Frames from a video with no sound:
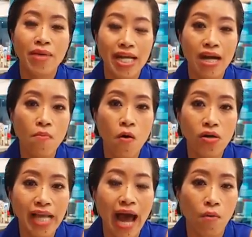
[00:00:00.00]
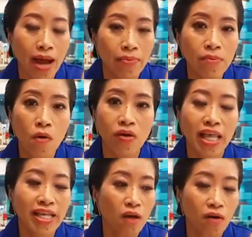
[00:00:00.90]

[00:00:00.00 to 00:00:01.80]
บางทีเขาโพสต์ข่าวมาเพิ่งโพสต์ได้